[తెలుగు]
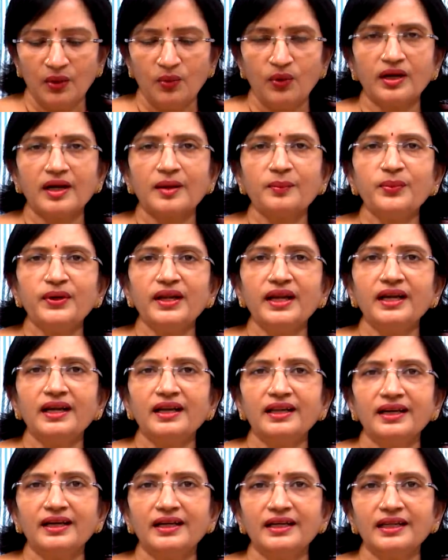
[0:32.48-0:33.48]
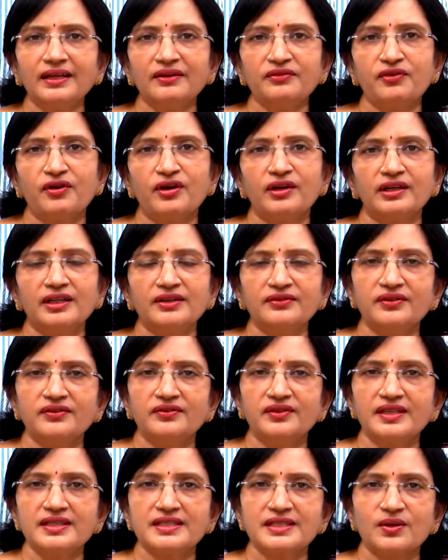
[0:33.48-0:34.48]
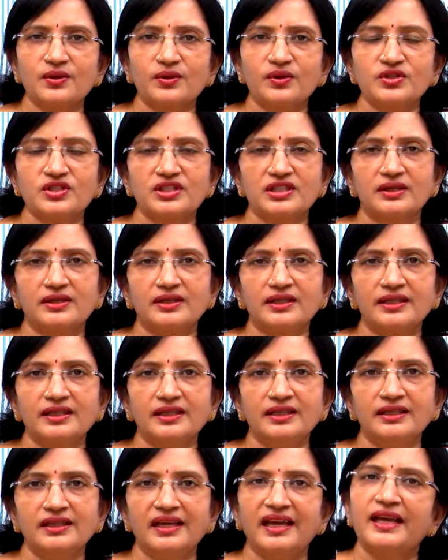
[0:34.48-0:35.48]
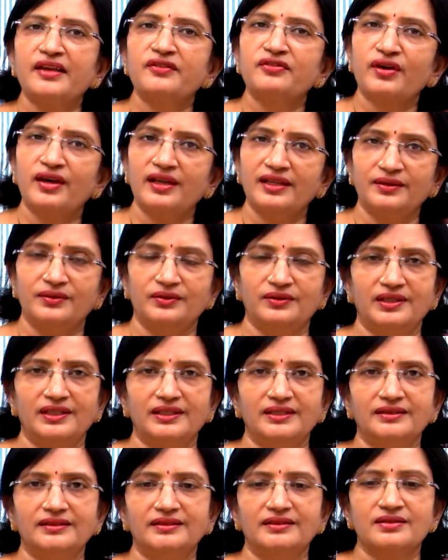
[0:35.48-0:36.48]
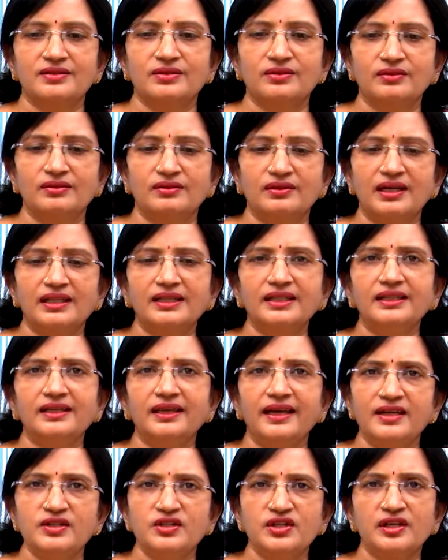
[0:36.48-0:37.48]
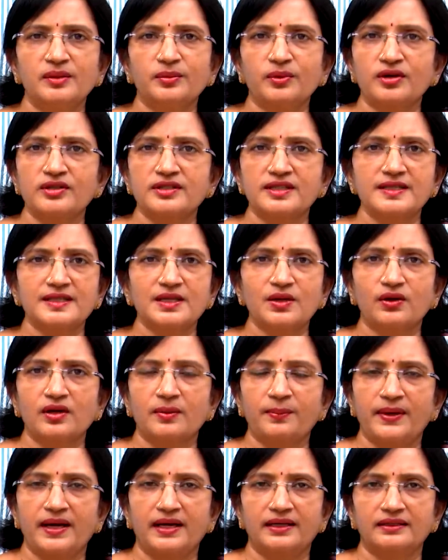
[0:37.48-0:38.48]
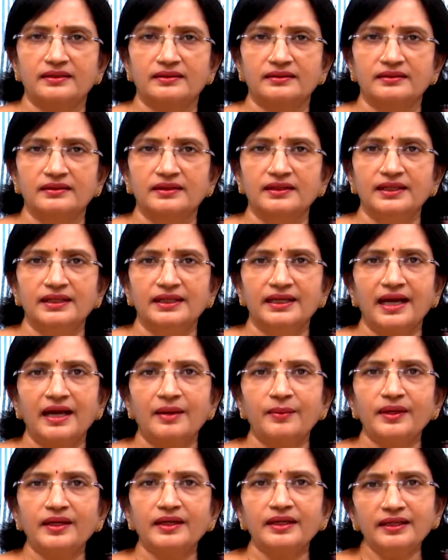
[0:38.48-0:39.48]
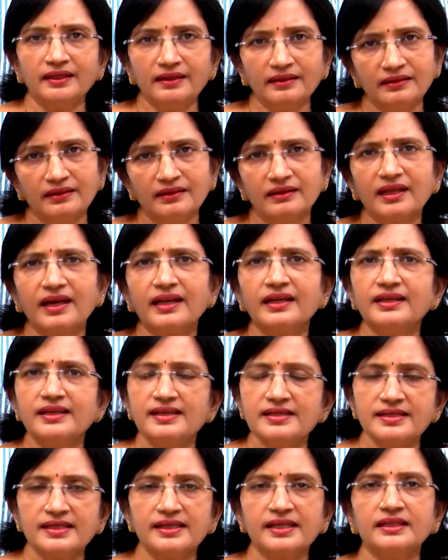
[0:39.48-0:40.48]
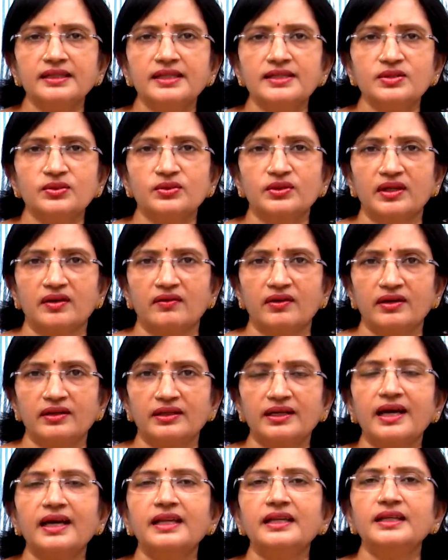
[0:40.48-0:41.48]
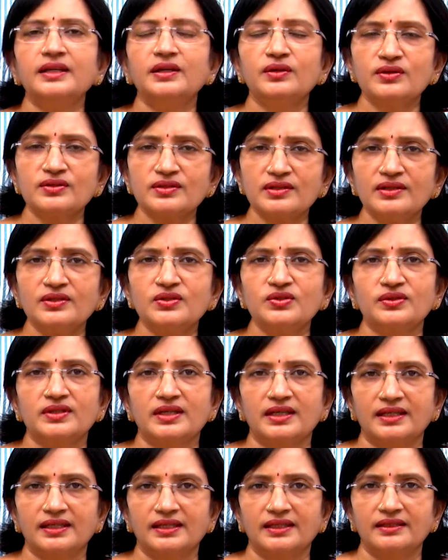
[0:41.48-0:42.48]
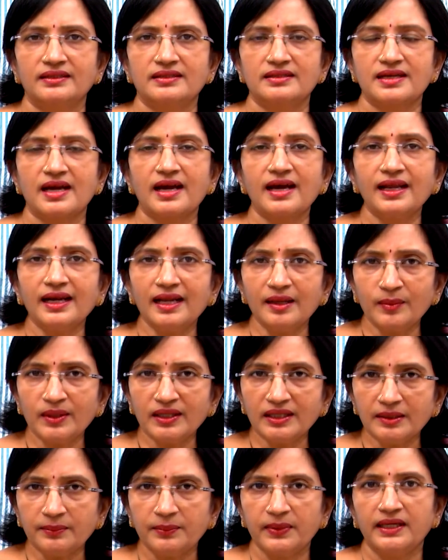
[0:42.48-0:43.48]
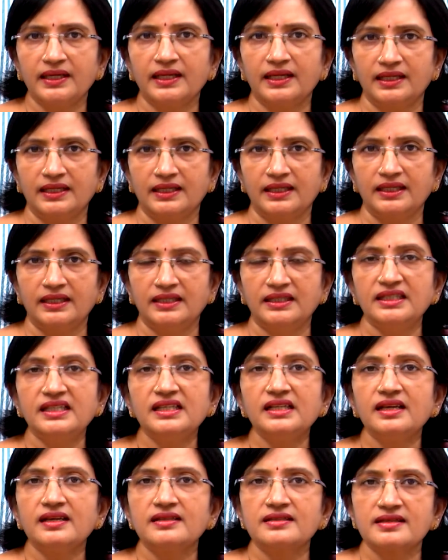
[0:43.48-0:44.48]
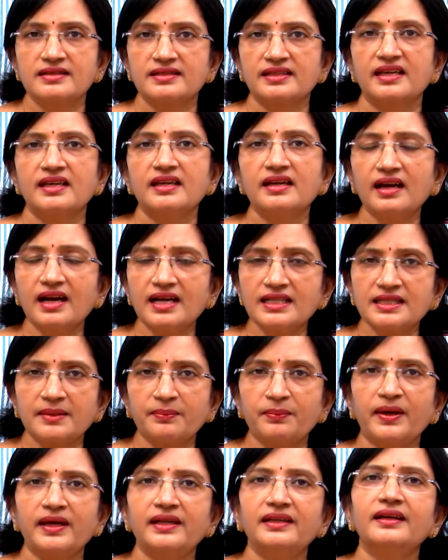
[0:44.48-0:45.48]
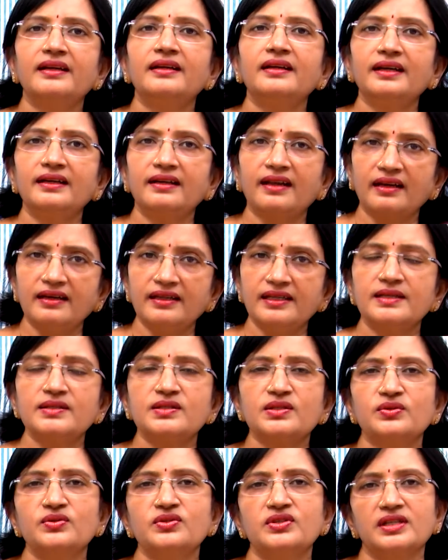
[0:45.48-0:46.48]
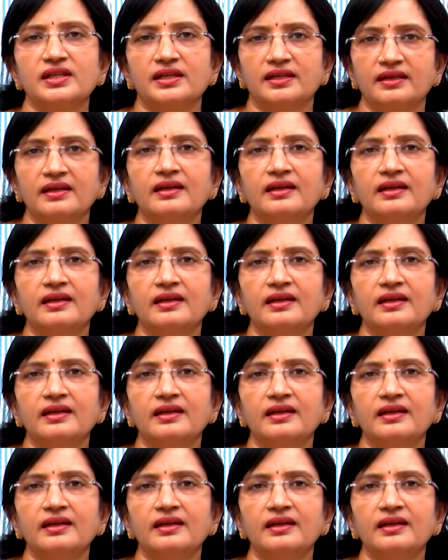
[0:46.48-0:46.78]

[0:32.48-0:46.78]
ఒకప్పుడు ఏంటి అంటే ఫార్టీ ఫిఫ్టీస్లోకి వచ్చేటప్పటికి హెయిర్ ఫాలింగ్ ఉండేది సో అది ఏజింగ్ ప్రాసెస్లో ఒక పార్ట్ కాబట్టి దాన్ని ఈజీగా తీసుకునేవాళ్ళు కానీ ఈ రోజుల్లో చూడండి చాలామంది పిల్లలకి టీనేజర్స్కి ఇంకా చెప్పాలి అంటే టెన్ ఇయర్స్ నుంచే